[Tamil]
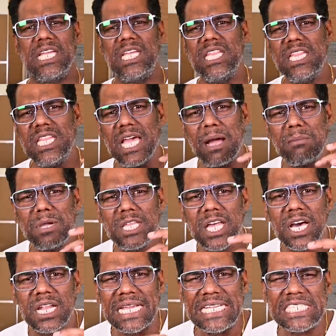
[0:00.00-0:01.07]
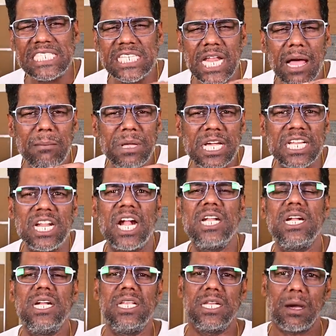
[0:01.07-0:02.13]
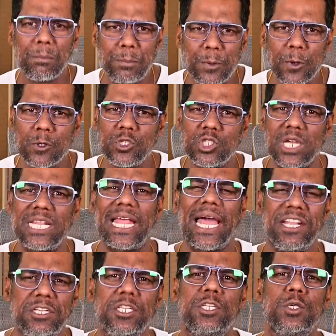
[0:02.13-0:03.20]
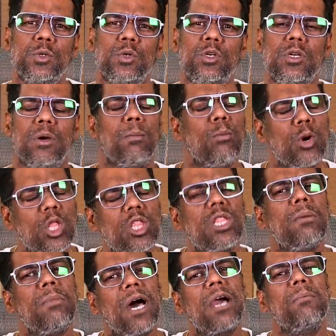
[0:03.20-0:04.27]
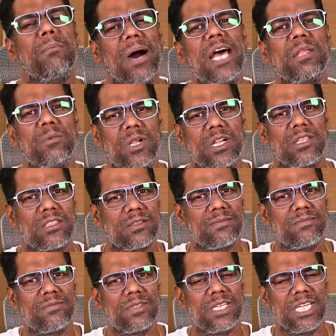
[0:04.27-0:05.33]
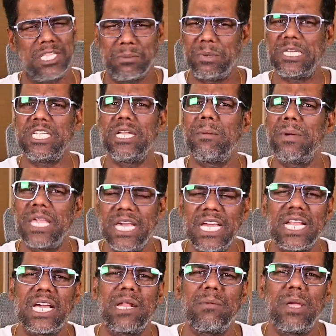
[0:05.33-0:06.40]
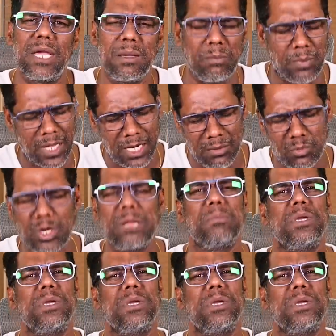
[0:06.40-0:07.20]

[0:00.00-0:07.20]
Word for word: இந்தியா மீதான இஸ்லாமிக் நாடுகளின் அப்ரோச் அண்ட் ஆட்டிடியூட் மொத்தமாக மாறிவிட்டது இது பற்றி நம்ம ஏற்கனவே பல முறை